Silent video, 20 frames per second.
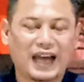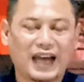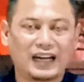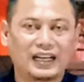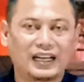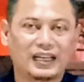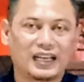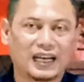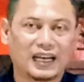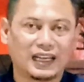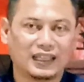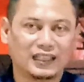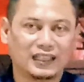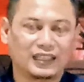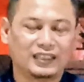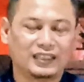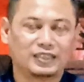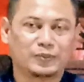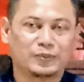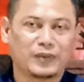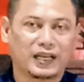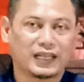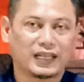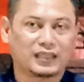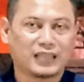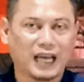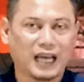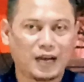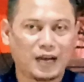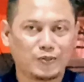anda ini
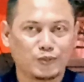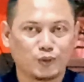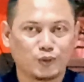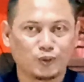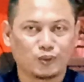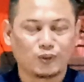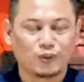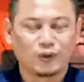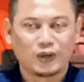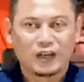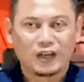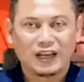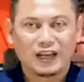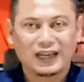sebagai tamu,